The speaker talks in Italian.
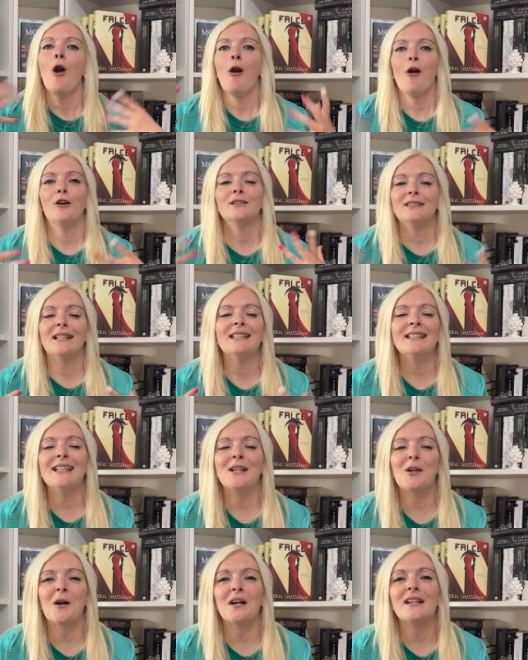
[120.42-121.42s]
ho
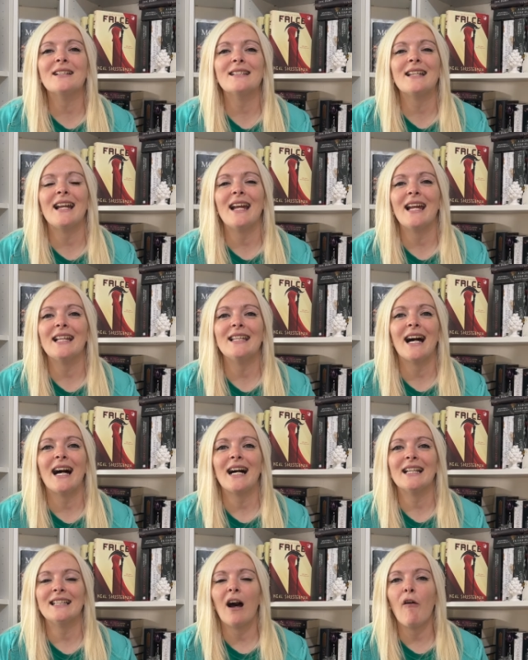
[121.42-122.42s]
tante cose
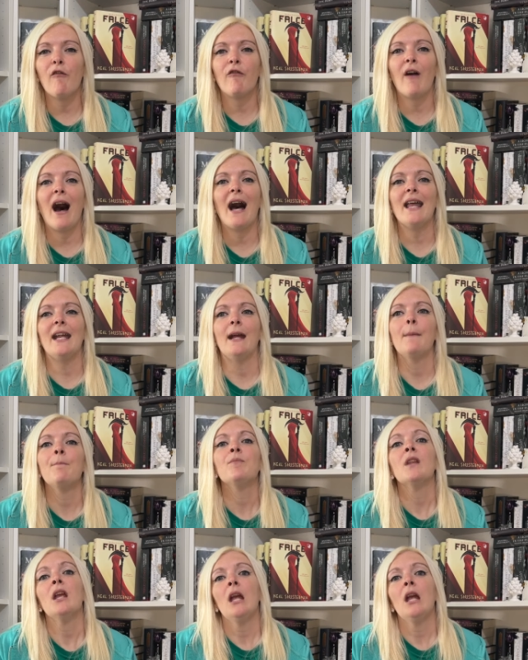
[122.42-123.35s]
da, da fare